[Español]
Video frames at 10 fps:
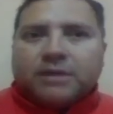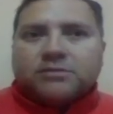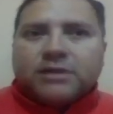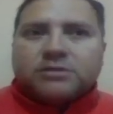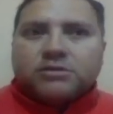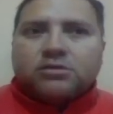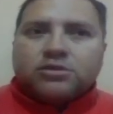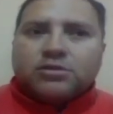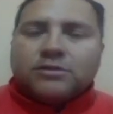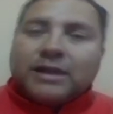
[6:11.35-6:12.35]
Es una
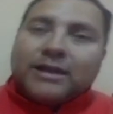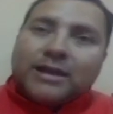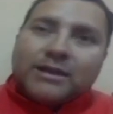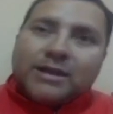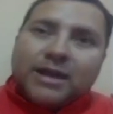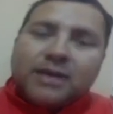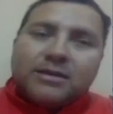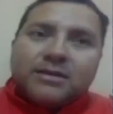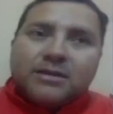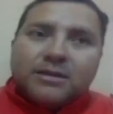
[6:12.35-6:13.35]
resolución de alcaldía
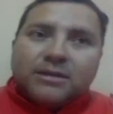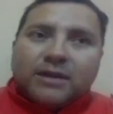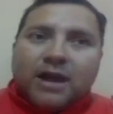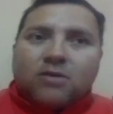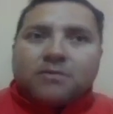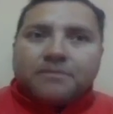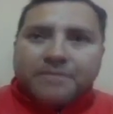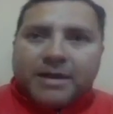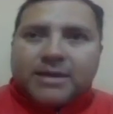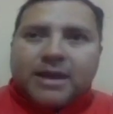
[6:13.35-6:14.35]
que
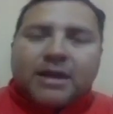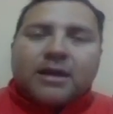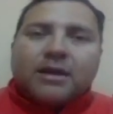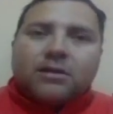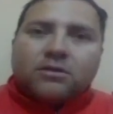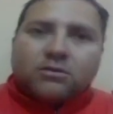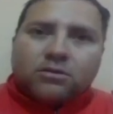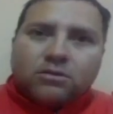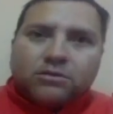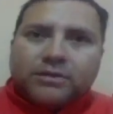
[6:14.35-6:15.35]
acompaña
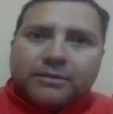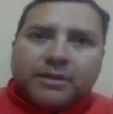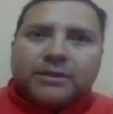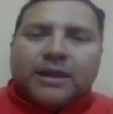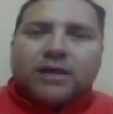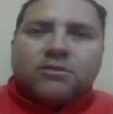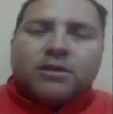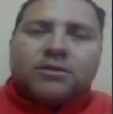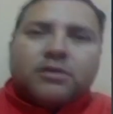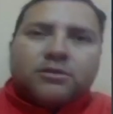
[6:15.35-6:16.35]
conjuntamente el
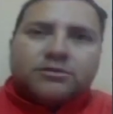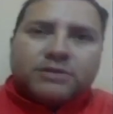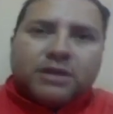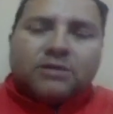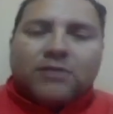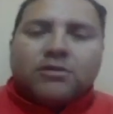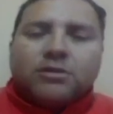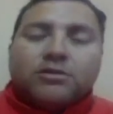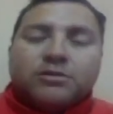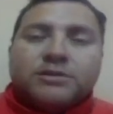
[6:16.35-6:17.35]
acuerdo de consejo. El
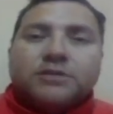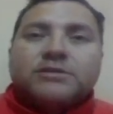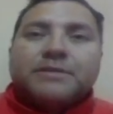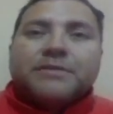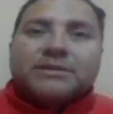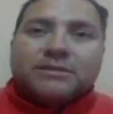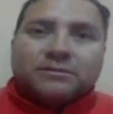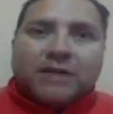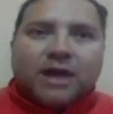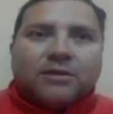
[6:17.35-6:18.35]
acuerdo de consejo está
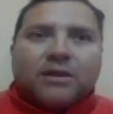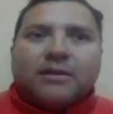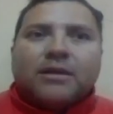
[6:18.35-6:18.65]
presentado.